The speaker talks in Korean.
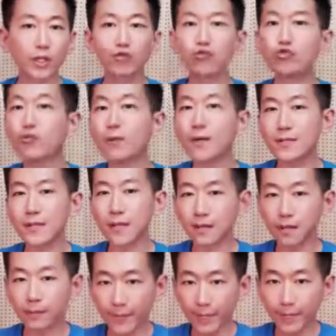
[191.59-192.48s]
궁금한
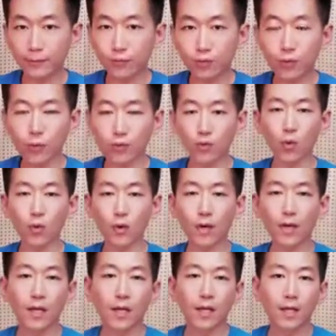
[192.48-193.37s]
사항을 많이
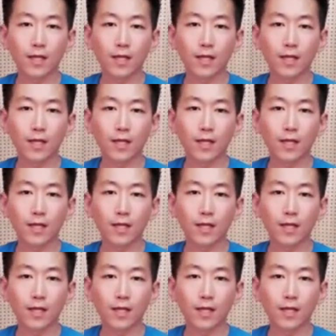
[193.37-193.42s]
물어보시고